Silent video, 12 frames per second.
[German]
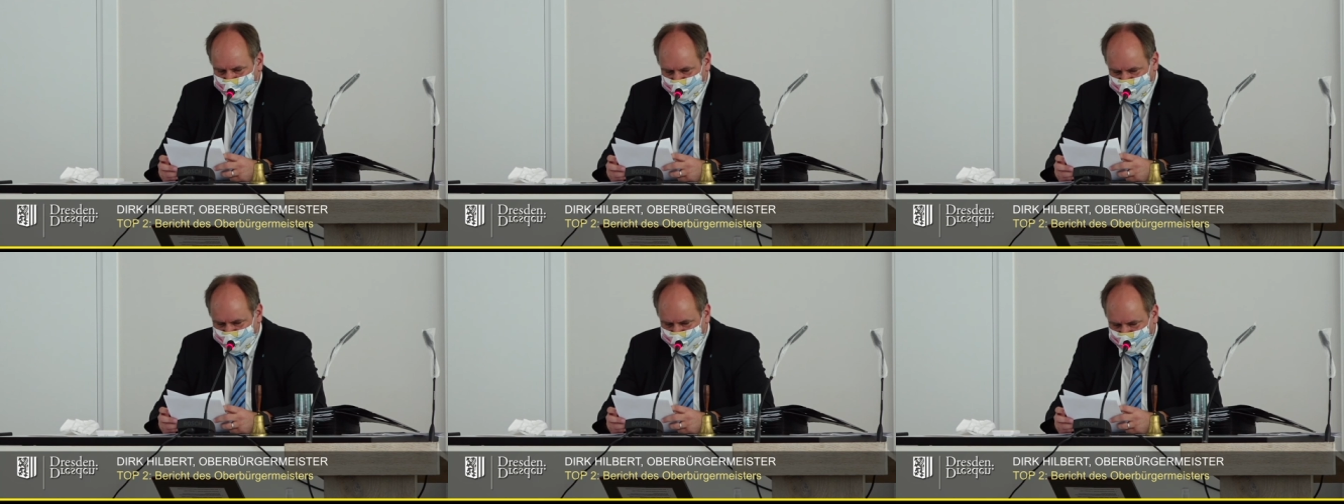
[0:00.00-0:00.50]

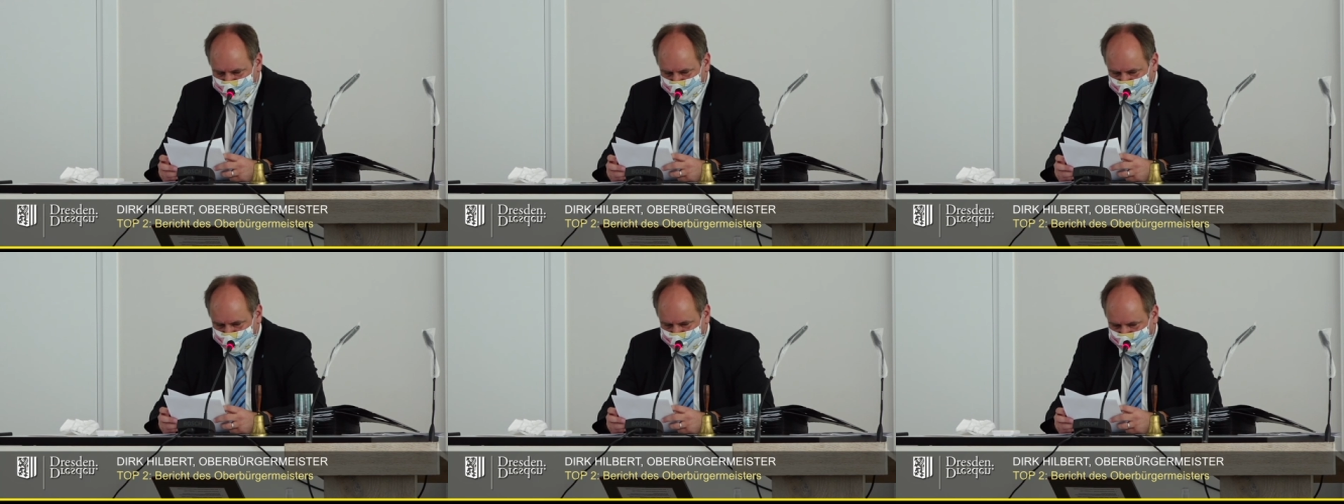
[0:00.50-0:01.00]
bis
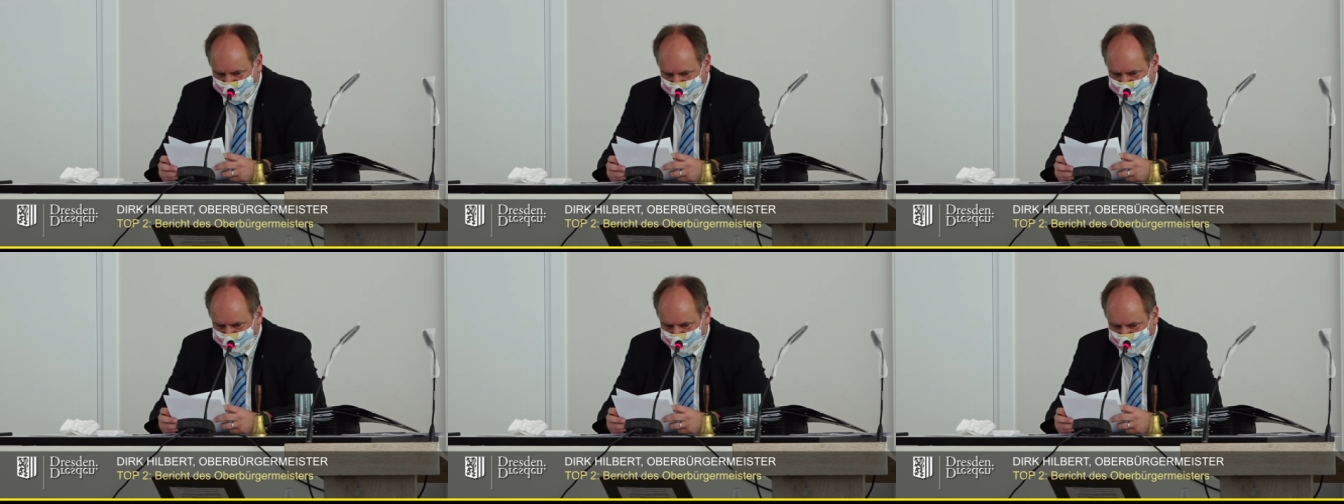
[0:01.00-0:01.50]

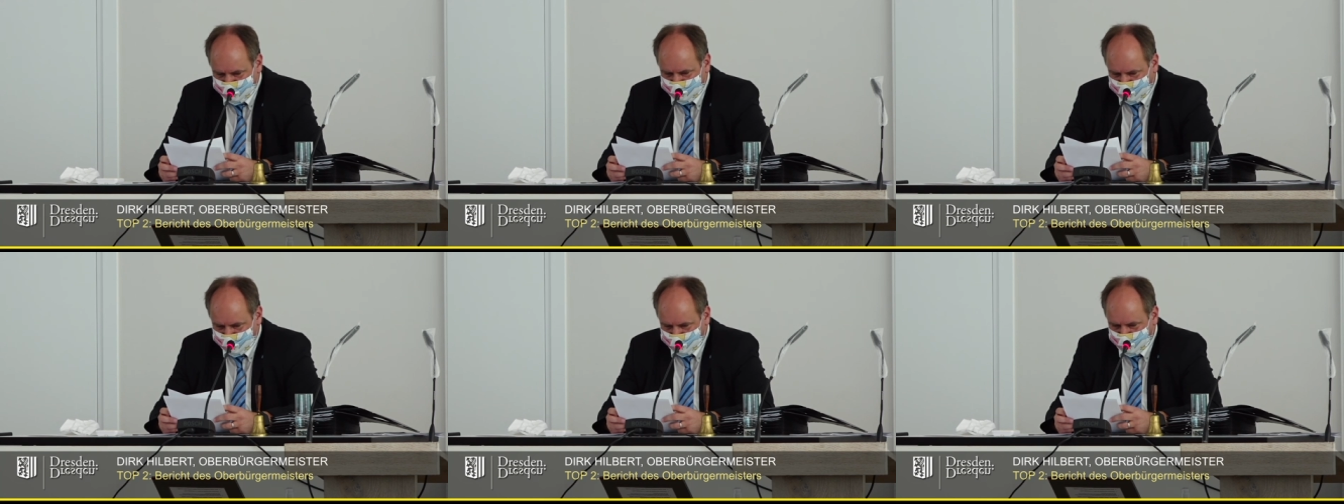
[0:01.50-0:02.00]

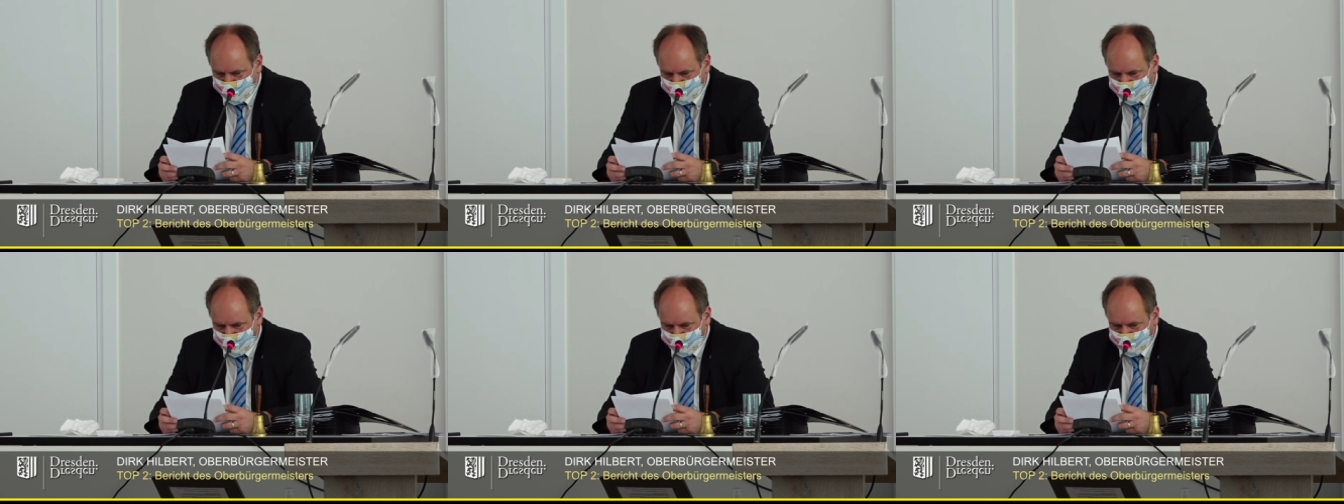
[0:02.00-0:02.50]
2023
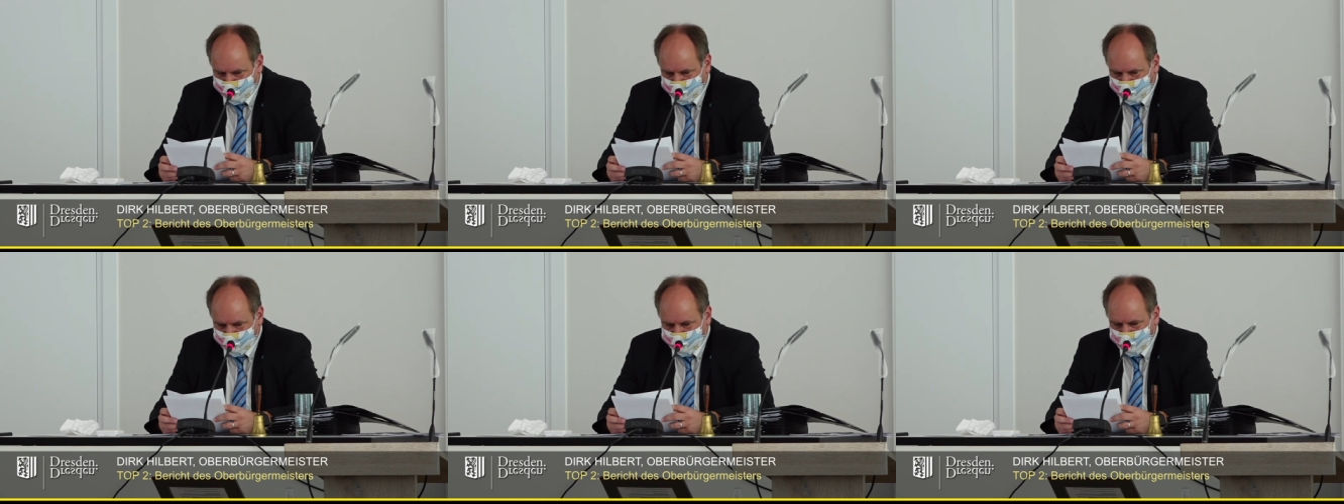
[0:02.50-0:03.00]
angenommen haben.
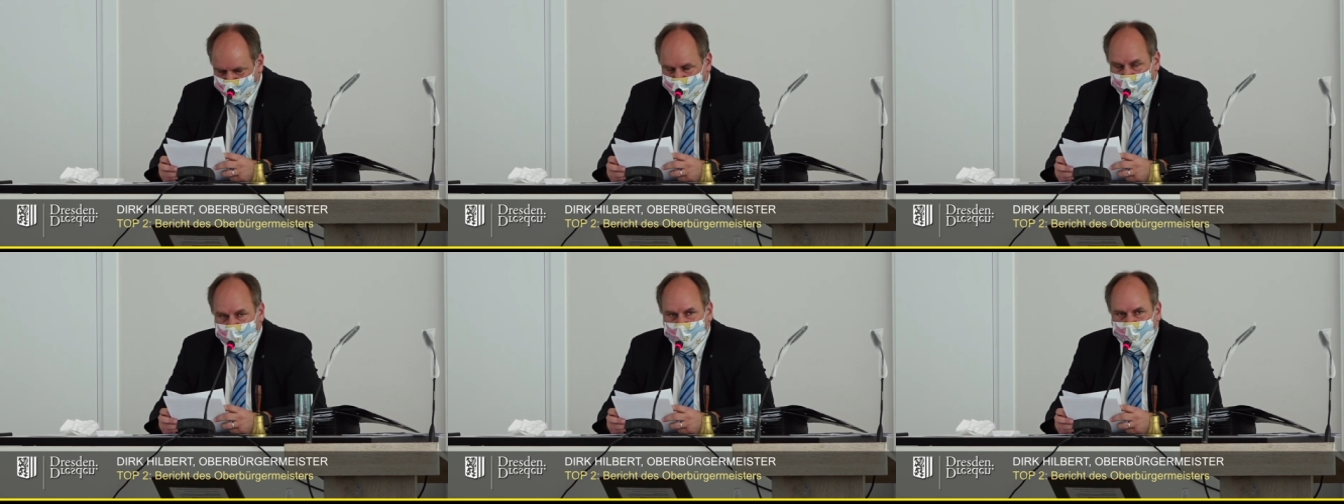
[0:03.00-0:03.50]

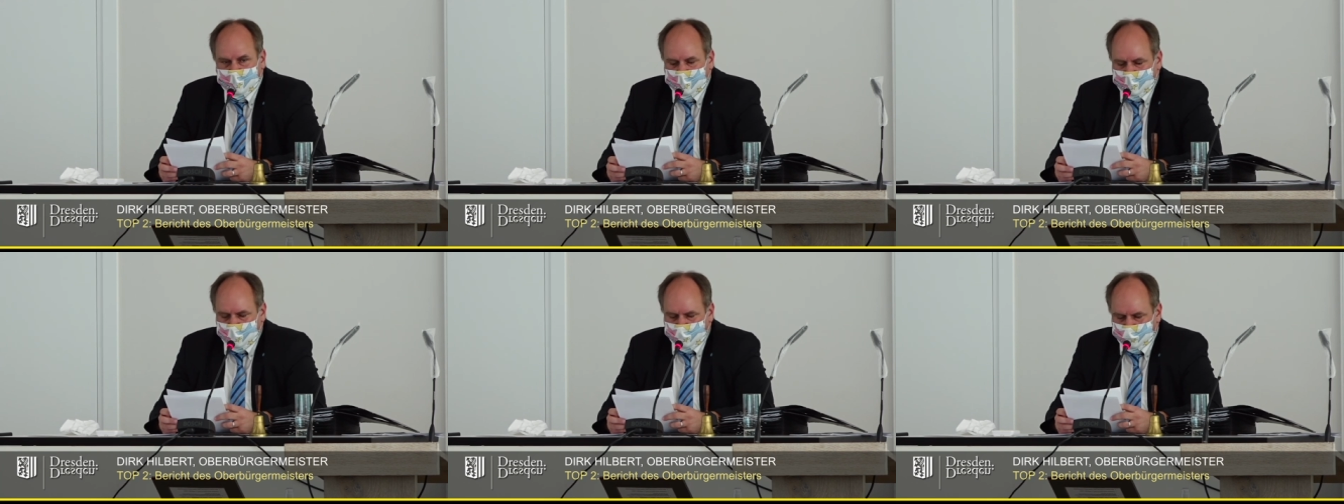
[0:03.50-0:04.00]

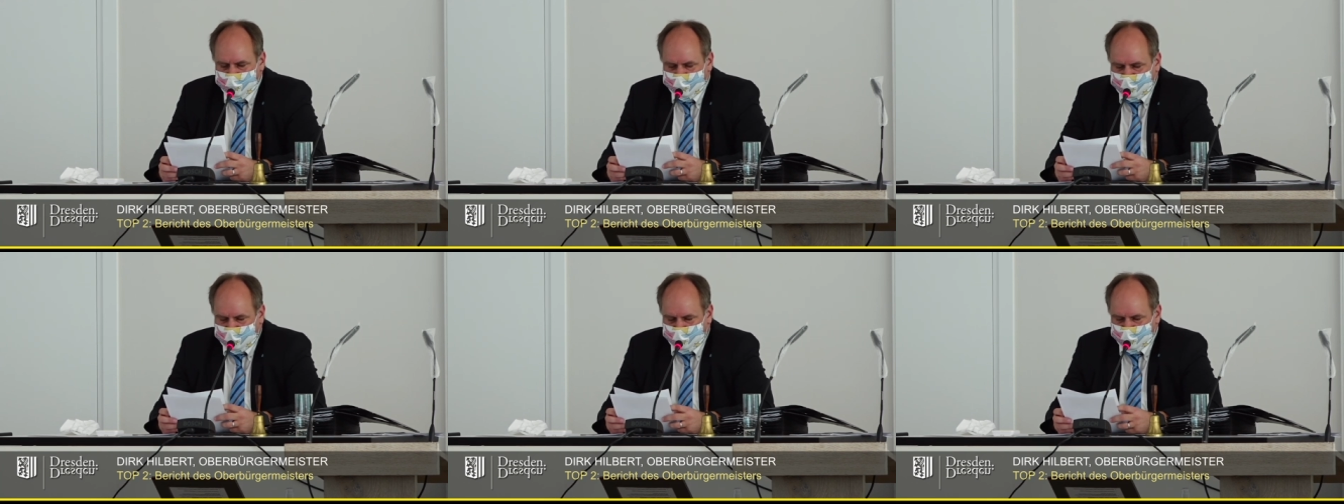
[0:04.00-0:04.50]

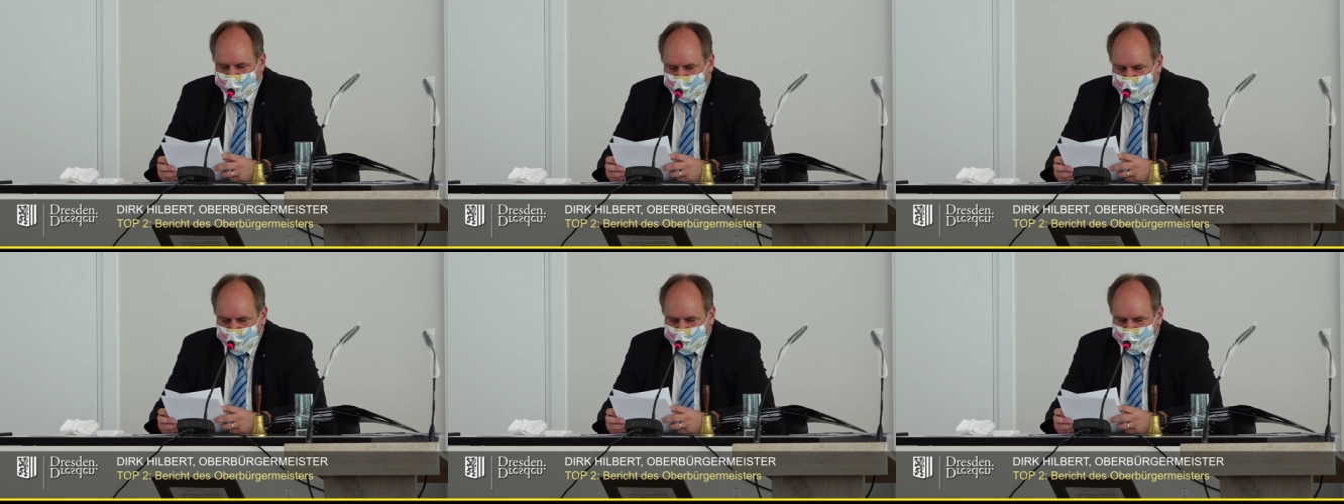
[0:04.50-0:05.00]
Unsere
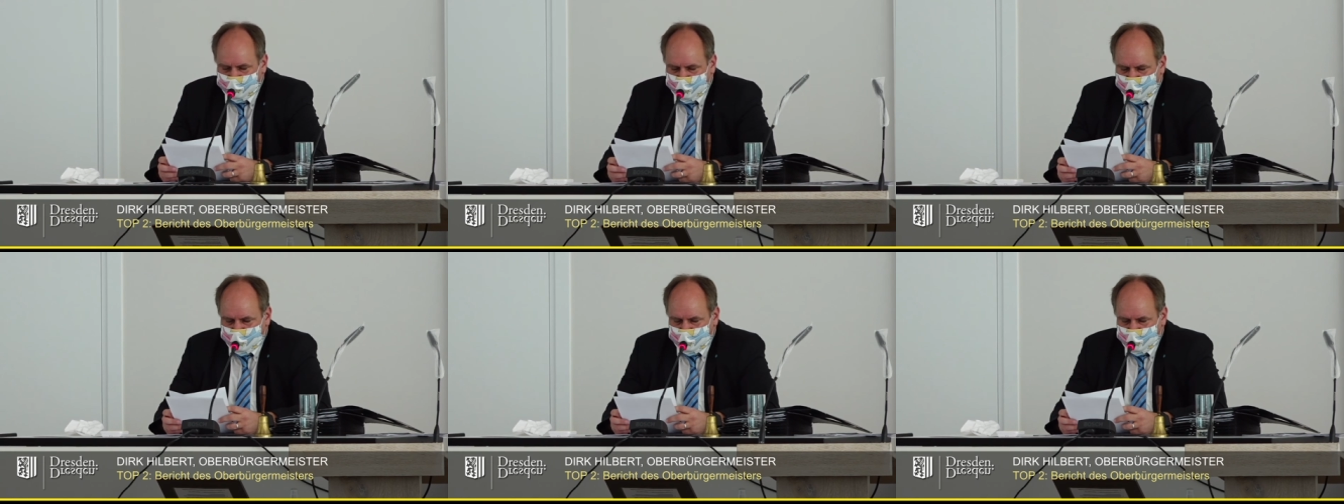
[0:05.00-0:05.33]
Ausgaben